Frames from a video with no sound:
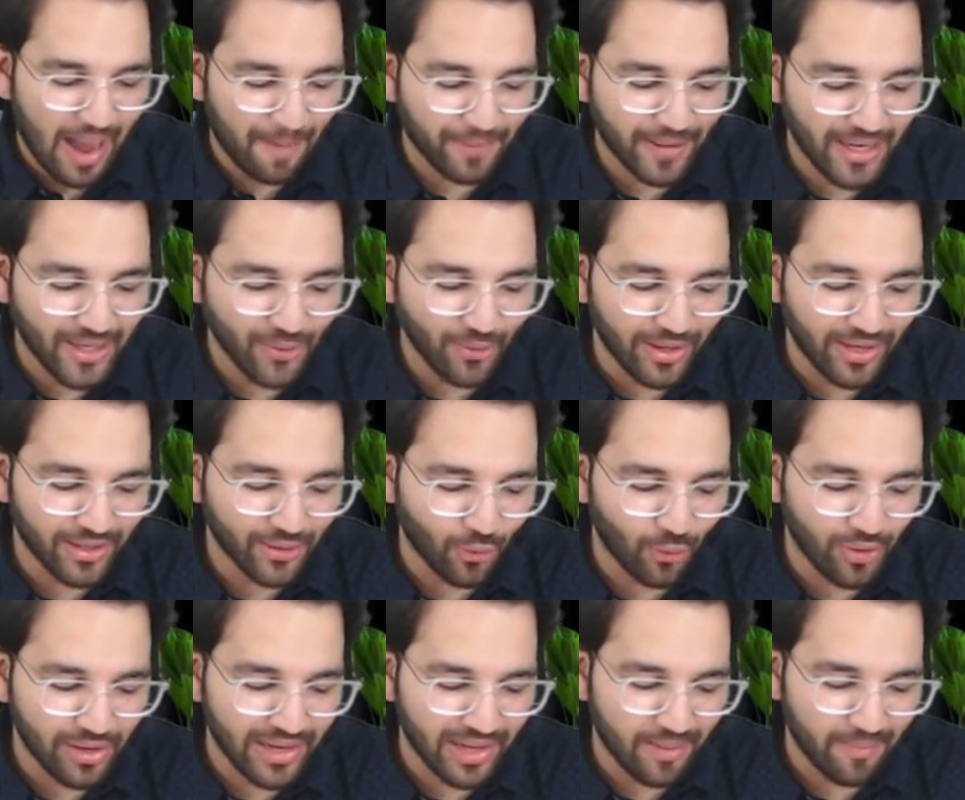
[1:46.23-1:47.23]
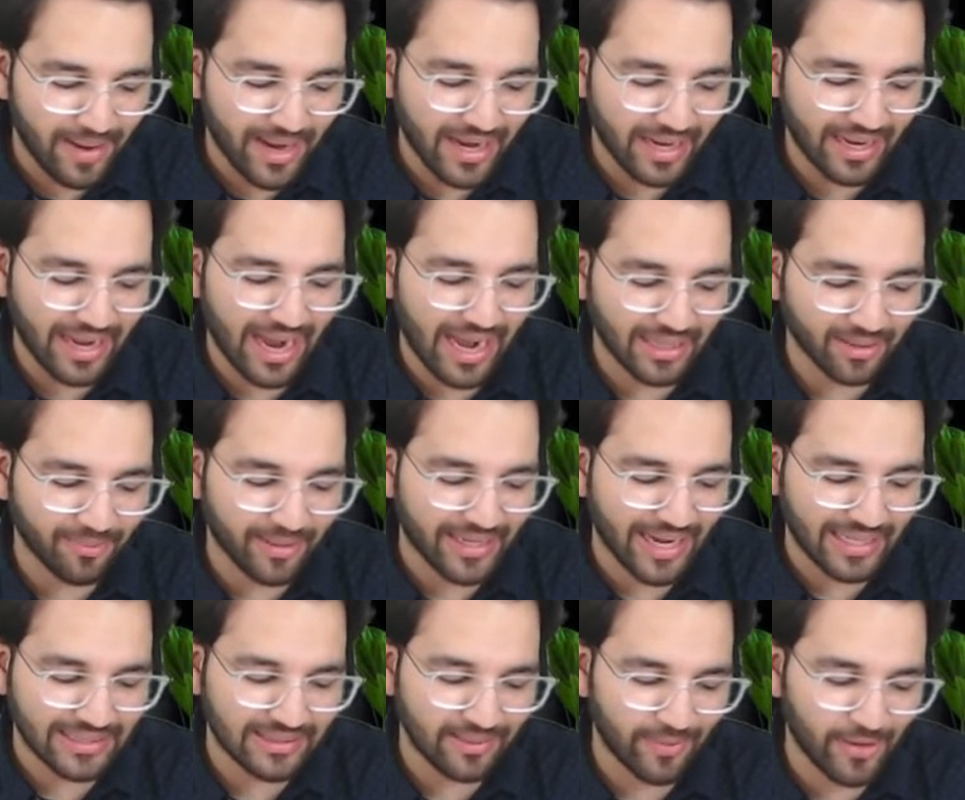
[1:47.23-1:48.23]
आपके यूनिट होल्डर में के हाथ में
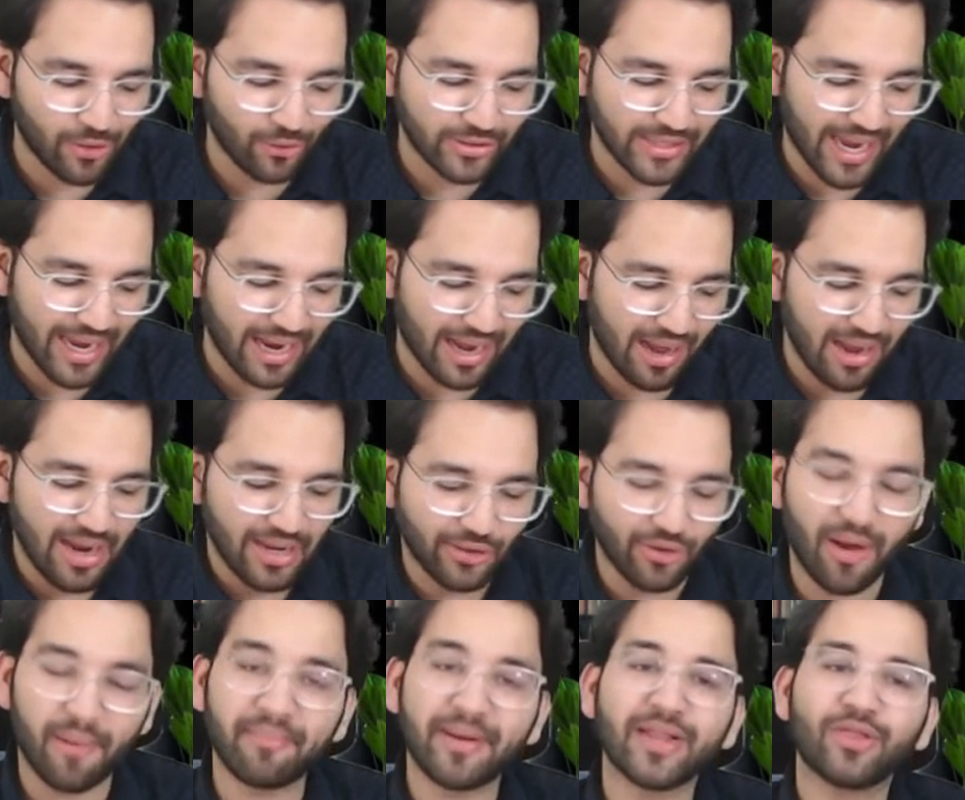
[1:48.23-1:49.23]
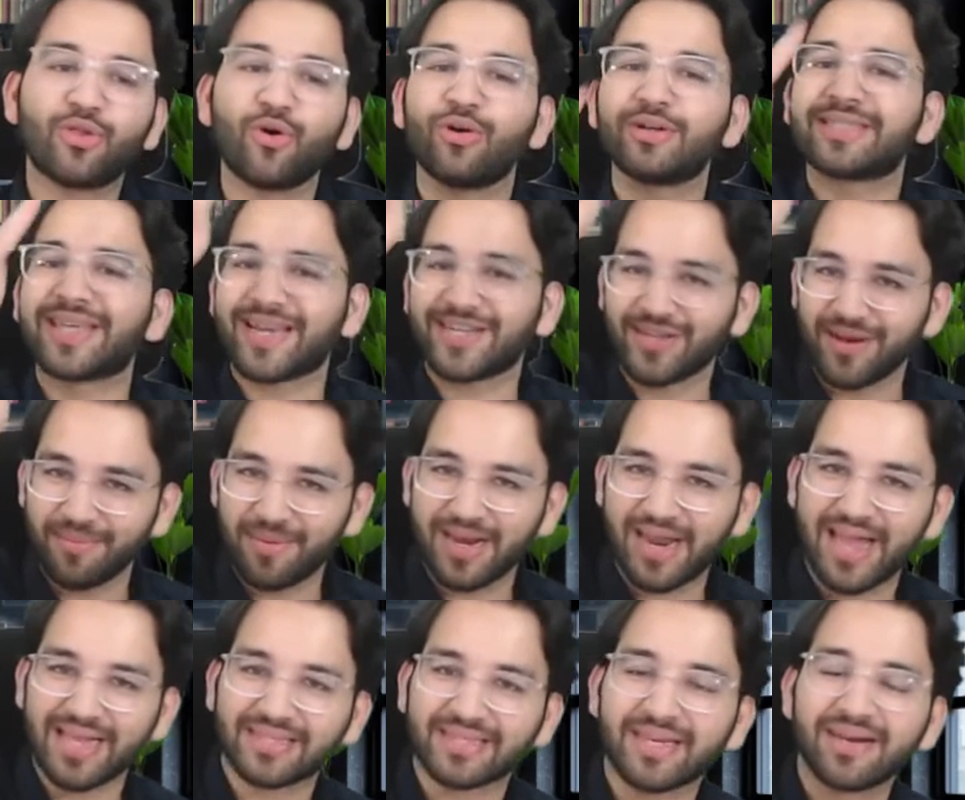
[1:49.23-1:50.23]
टैक्सेबल हो जाएगा तो हमने दो सेक्शन
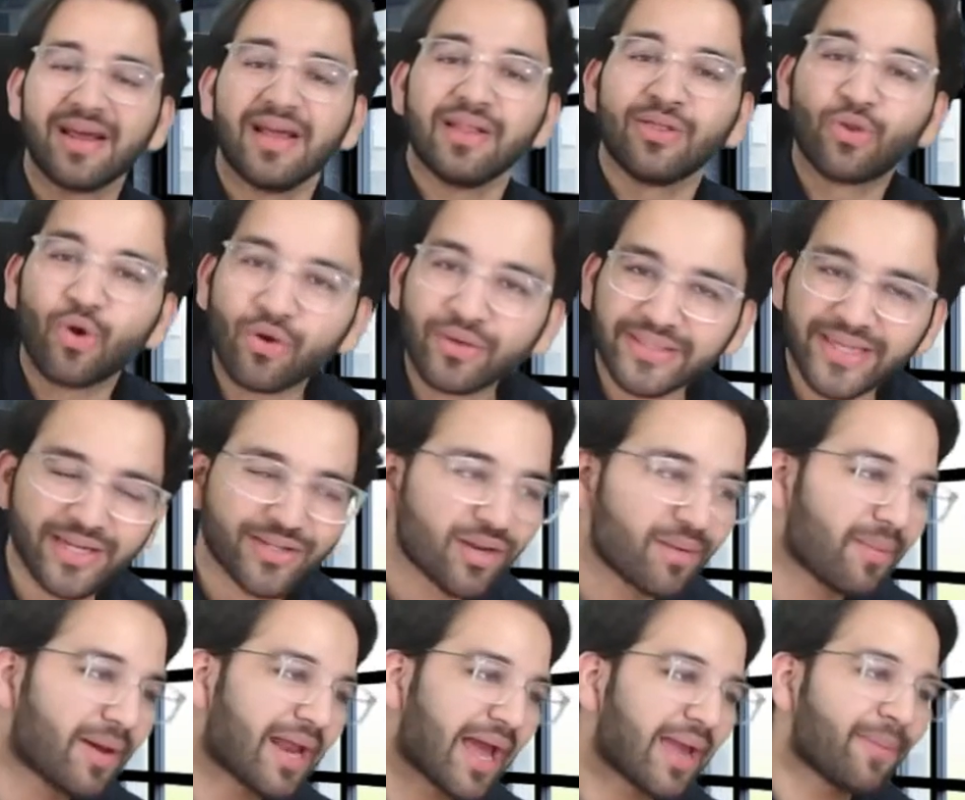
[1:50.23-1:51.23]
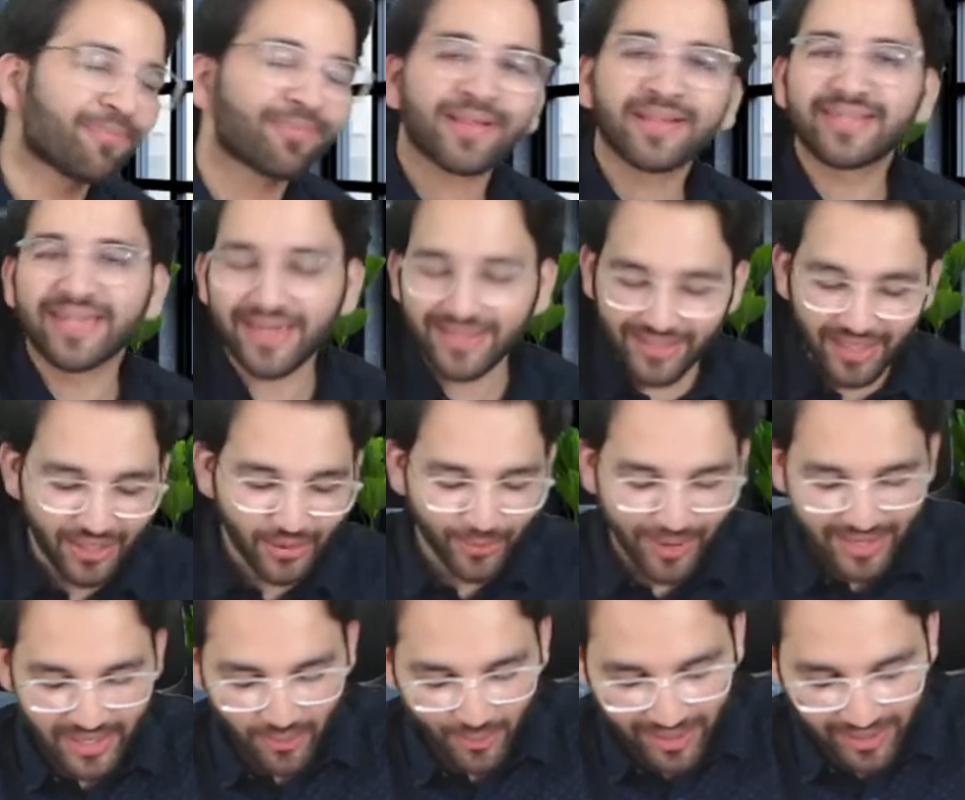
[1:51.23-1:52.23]
बनाए सर दो सेक्शन बनाए सेक्शन
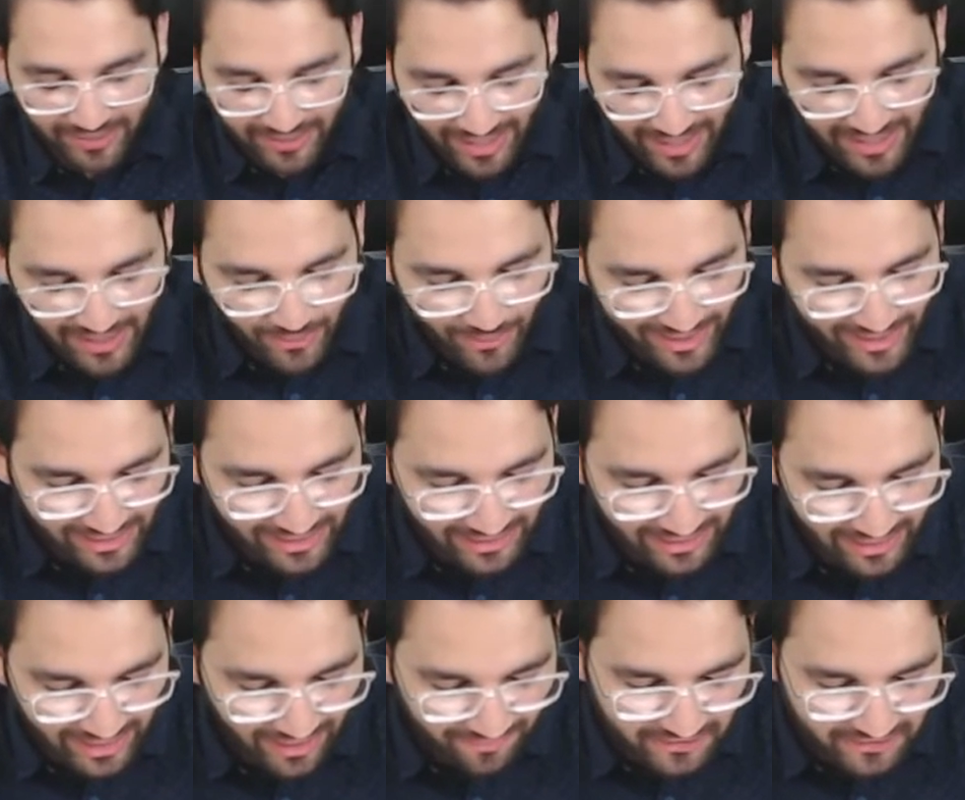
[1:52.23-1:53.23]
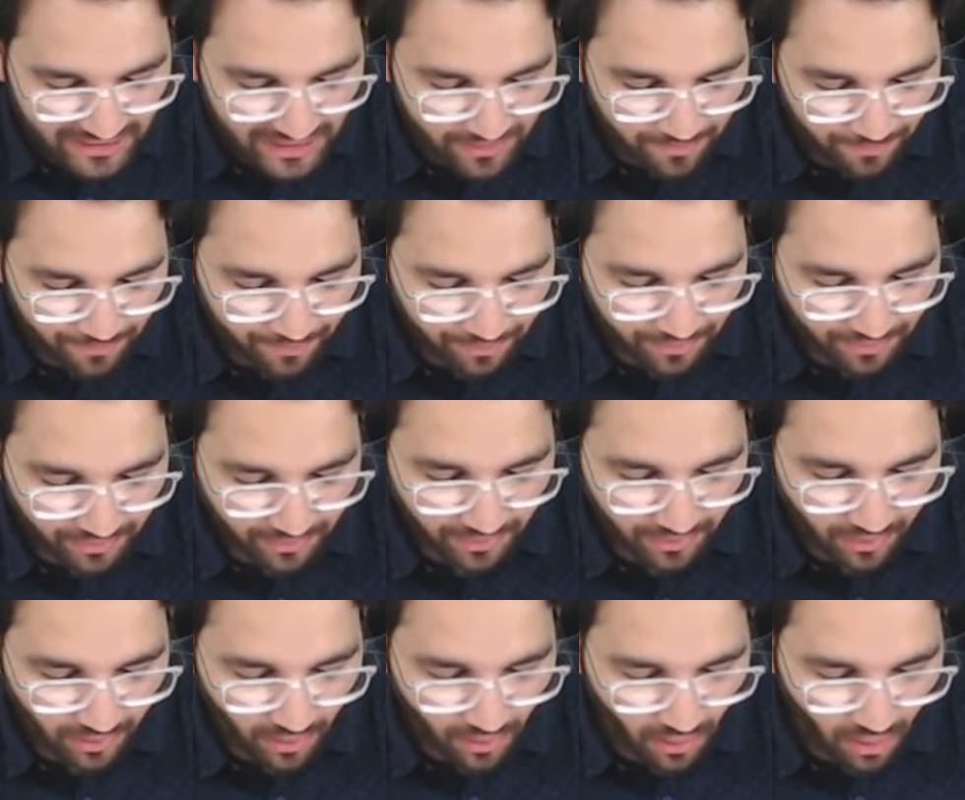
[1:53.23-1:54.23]
टेन ट्वेंटी थ्री
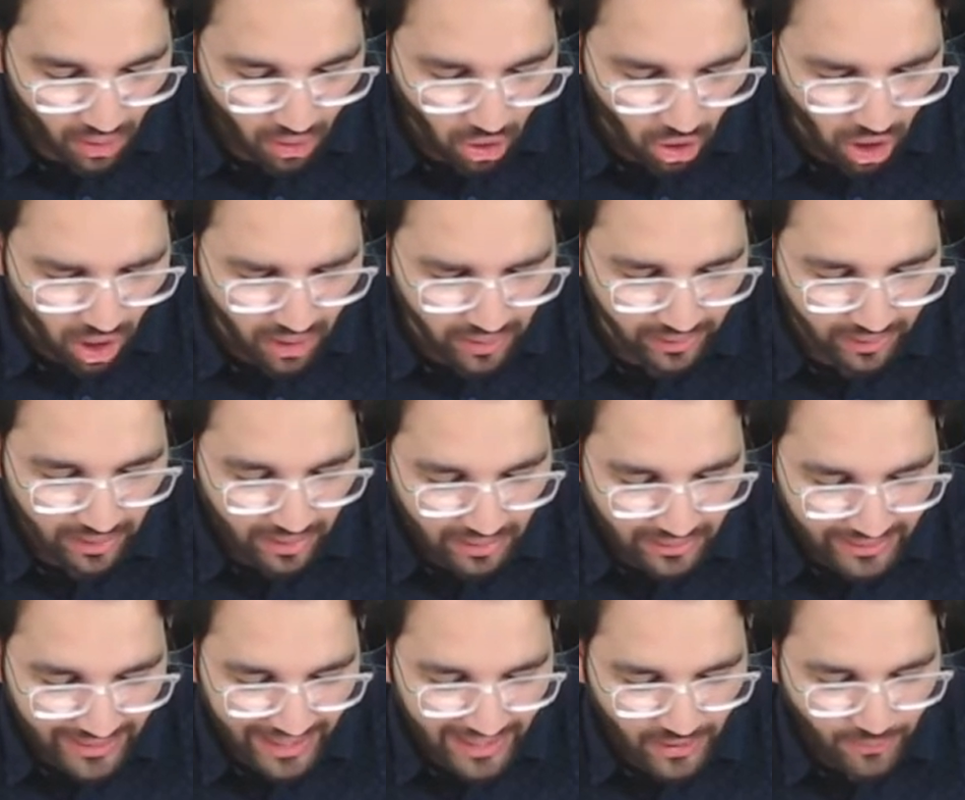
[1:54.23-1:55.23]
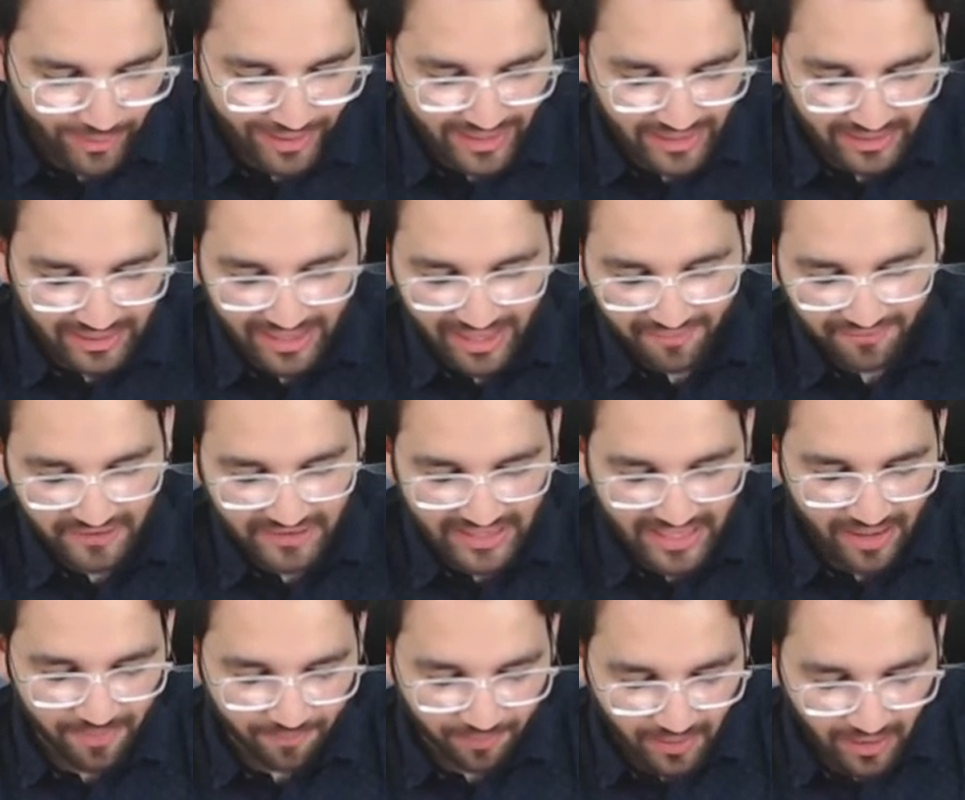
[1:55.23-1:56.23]
एफ और टेन ट्वेंटी थ्री एफ सी